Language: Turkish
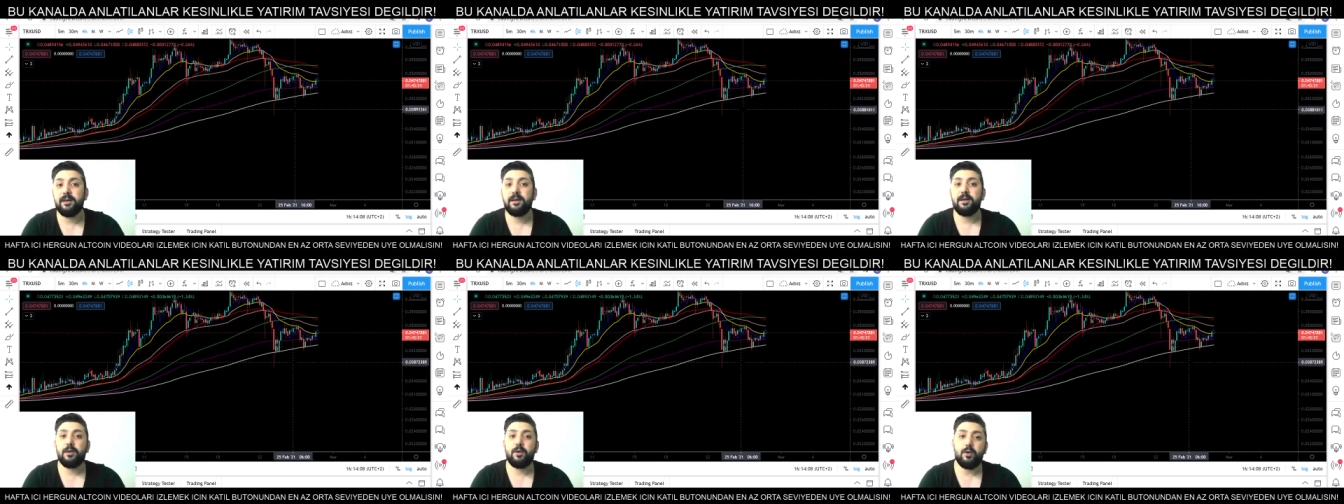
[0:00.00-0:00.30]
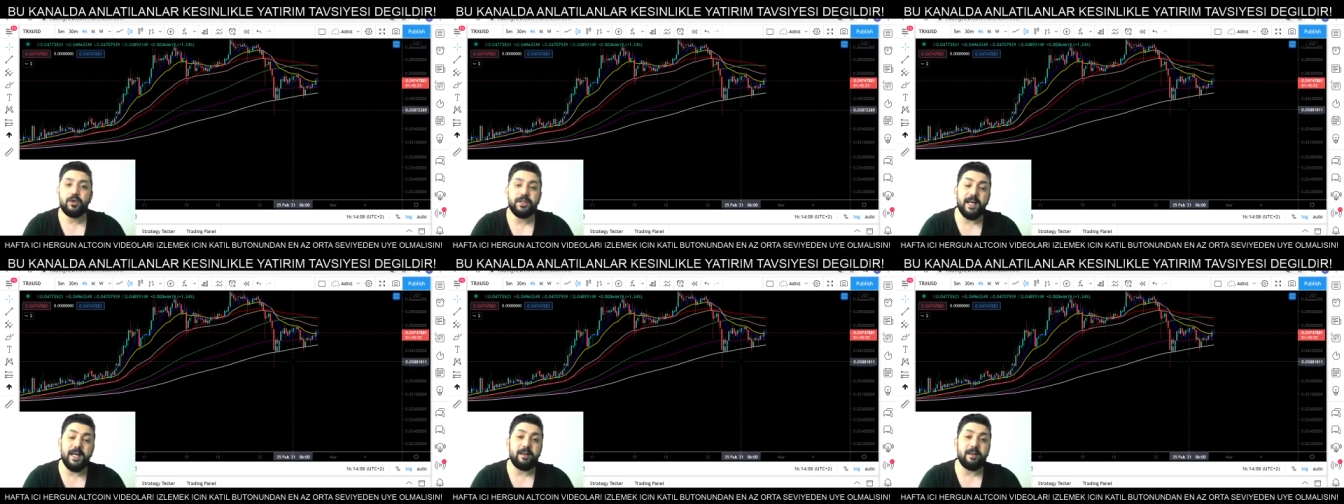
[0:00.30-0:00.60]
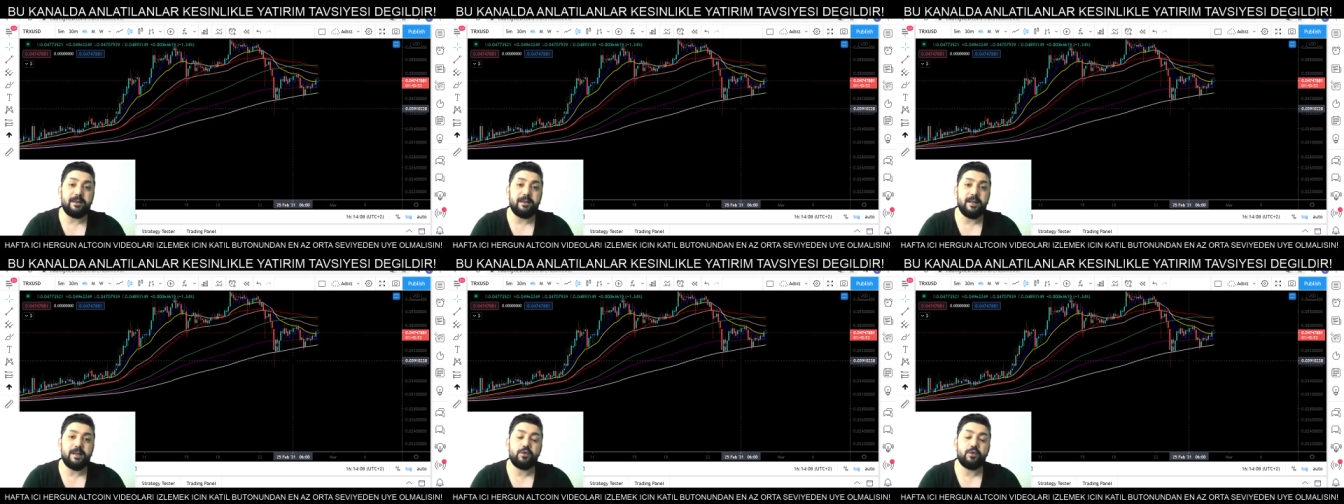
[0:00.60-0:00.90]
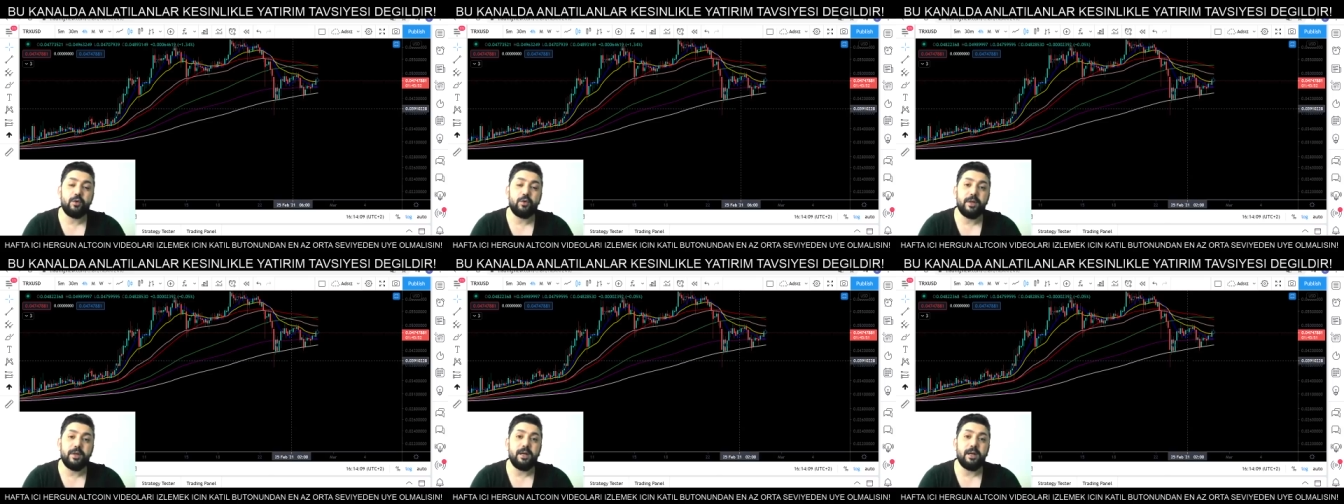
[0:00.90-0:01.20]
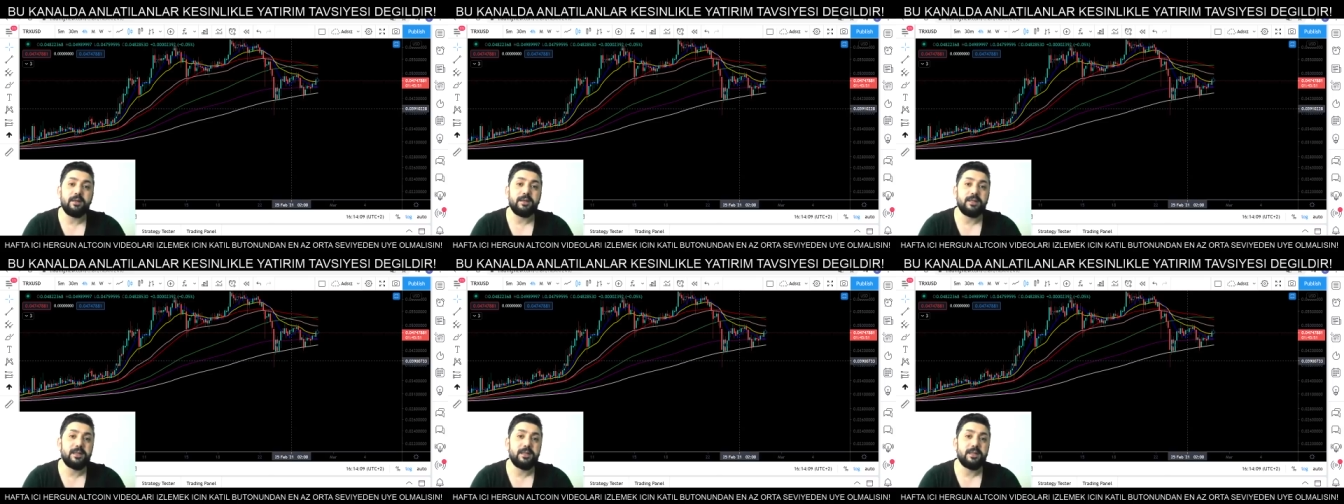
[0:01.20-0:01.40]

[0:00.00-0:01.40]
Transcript: O saatten sonra